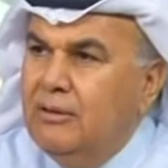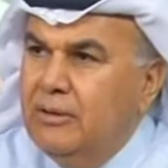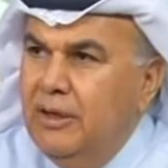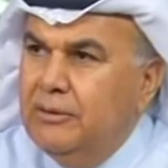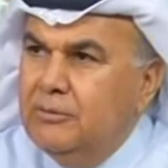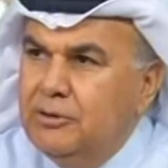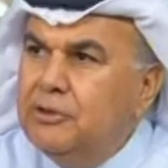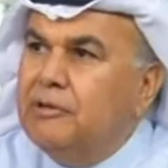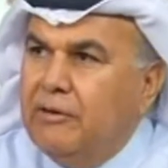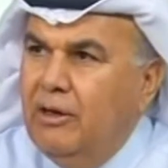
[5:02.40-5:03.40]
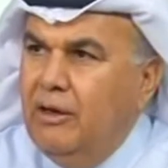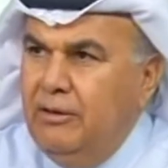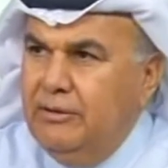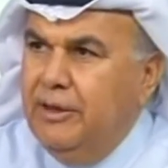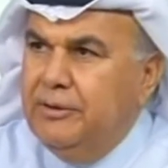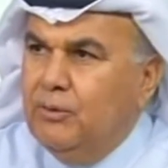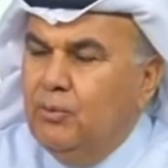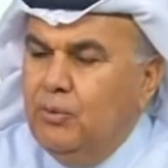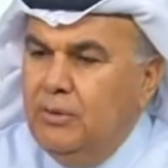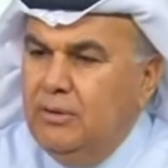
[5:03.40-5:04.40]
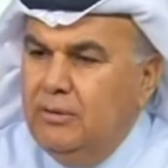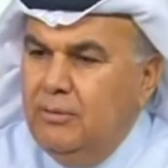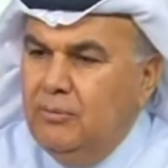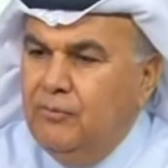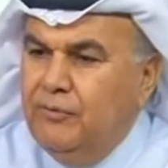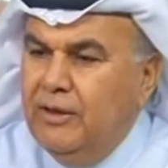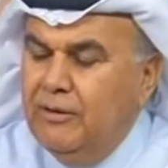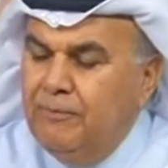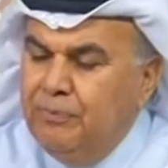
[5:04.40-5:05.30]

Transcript: يعني جدا رائع يعني يكون في